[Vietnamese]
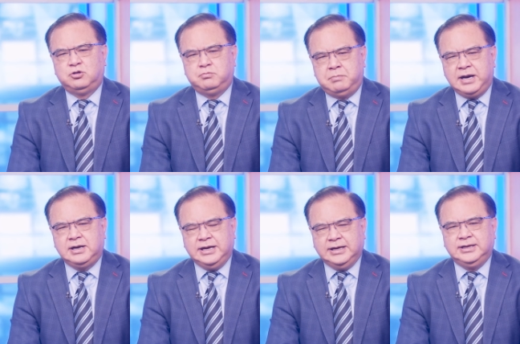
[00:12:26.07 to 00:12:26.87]
khúc mắc
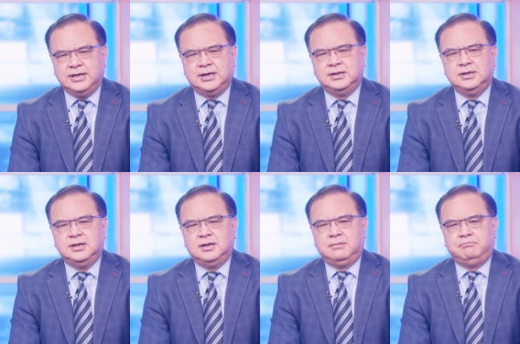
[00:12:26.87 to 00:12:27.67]
hiện giờ
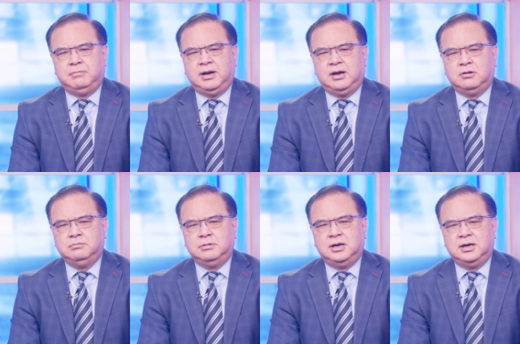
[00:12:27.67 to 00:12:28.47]
mà
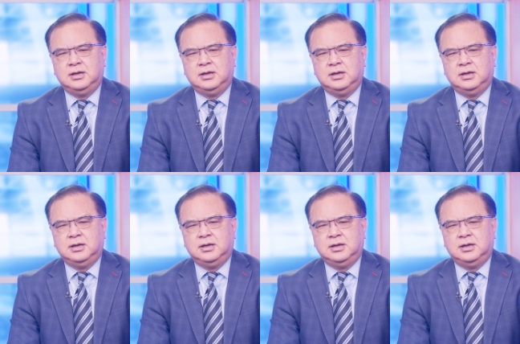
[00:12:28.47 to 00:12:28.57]
ông uh,